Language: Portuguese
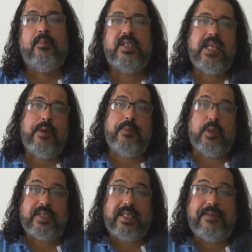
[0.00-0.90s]
Pois é, meu
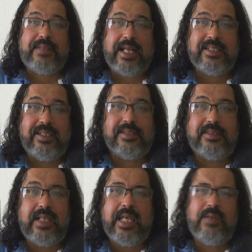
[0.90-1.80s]
amigo, você deve estar achando
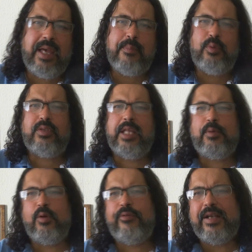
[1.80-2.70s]
estranho, né? Muito
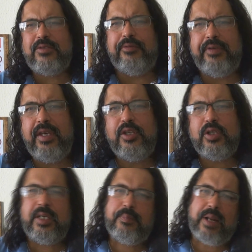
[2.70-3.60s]
tempo que eu não faço
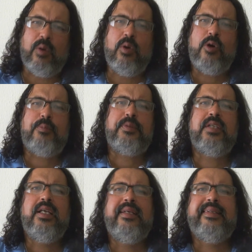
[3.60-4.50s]
vídeo aqui para
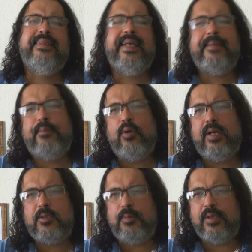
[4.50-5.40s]
Ops, né?
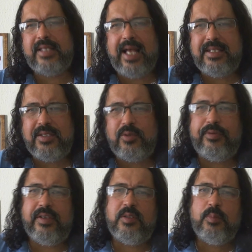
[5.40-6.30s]
Poucas postagens no
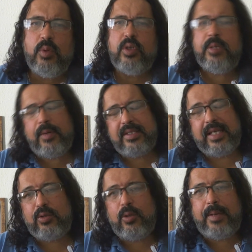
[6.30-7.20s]
Facebook. Pois
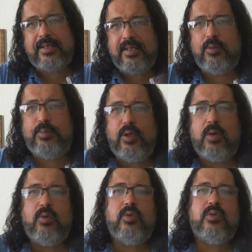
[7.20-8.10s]
é, eu estou passando por
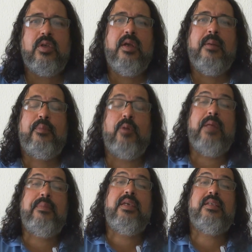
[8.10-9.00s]
alguns
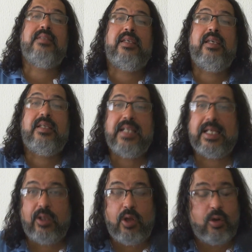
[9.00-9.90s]
probleminhas aqui que
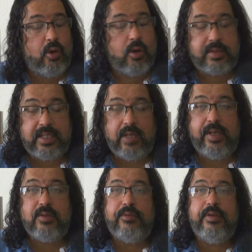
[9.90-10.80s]
já logo logo serão
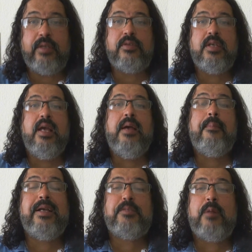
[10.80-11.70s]
resolvidos,
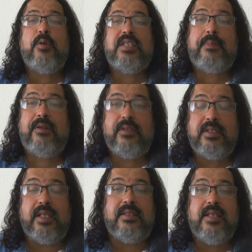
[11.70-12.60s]
mas para mostrar para
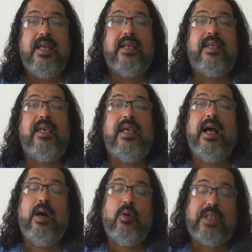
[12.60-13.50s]
vocês,
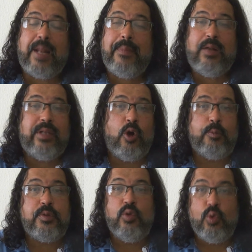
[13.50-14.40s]
que o trabalho da
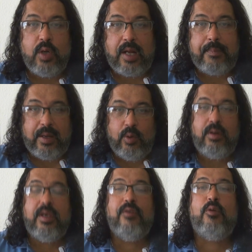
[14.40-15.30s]
Ops nunca
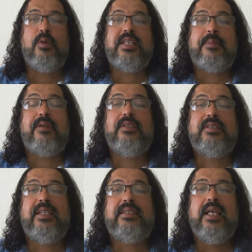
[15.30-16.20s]
parou. Eu vou mostrar para
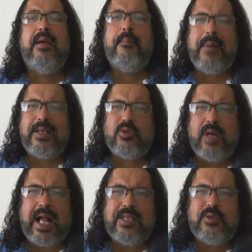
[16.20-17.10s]
vocês mais
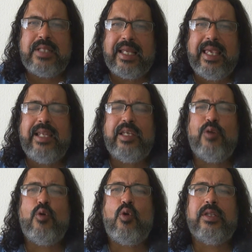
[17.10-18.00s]
um caso daquele
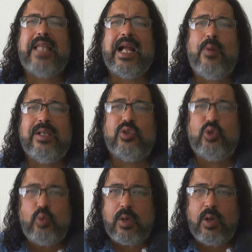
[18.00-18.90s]
que eu vou contar com a
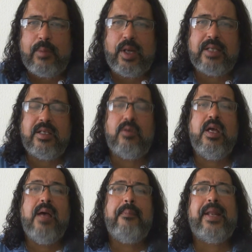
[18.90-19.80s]
sua colaboração
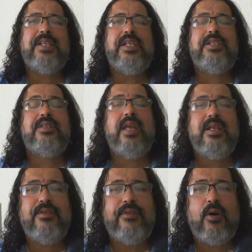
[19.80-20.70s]
para a gente
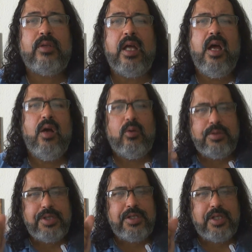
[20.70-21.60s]
ter de volta
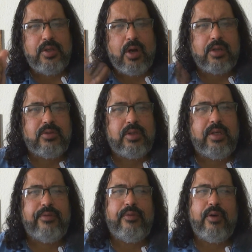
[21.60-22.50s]
um din-din nosso
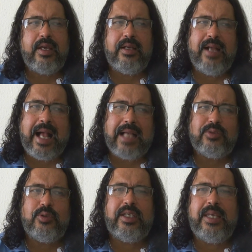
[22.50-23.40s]
que foi
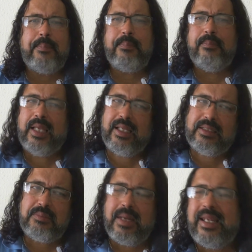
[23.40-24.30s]
gasto que, é,
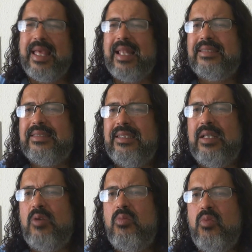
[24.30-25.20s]
de maneira assim
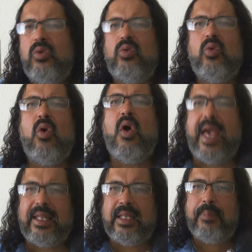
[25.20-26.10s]
não muito
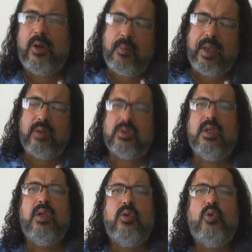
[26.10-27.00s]
correta, pelo menos
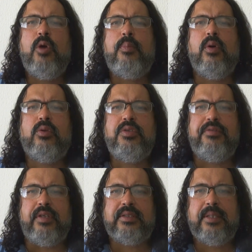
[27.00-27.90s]
no meu ponto
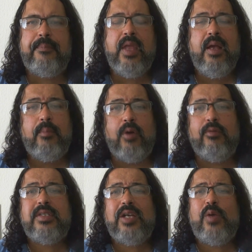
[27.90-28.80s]
de vista.
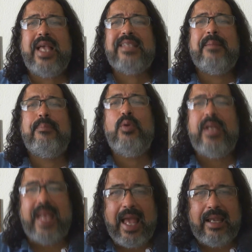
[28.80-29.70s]
Bom, você conhece a
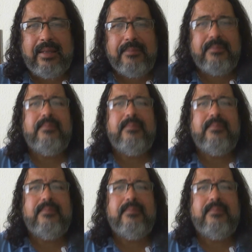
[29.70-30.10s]
Brunielle?